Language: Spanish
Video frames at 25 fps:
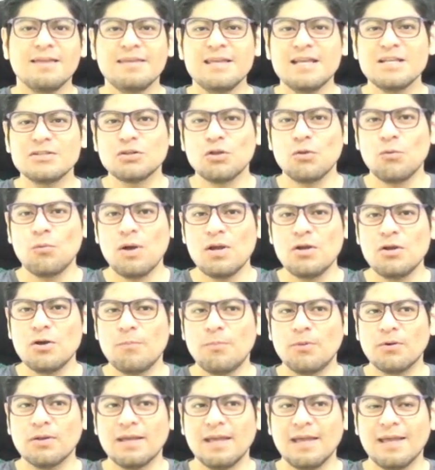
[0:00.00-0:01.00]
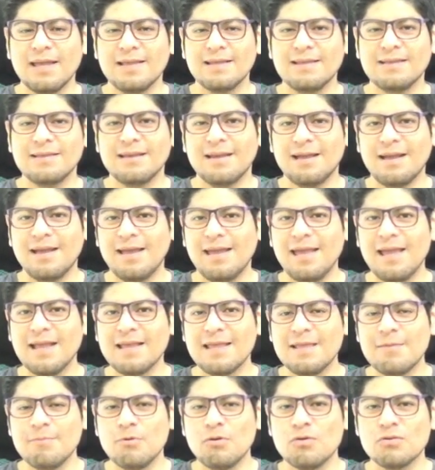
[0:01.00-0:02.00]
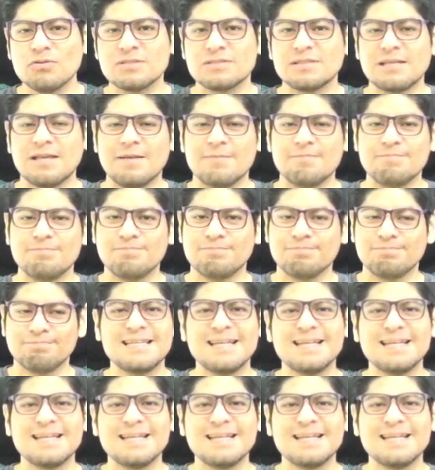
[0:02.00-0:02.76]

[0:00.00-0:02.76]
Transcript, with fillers: Y eso es bueno porque Xbox se,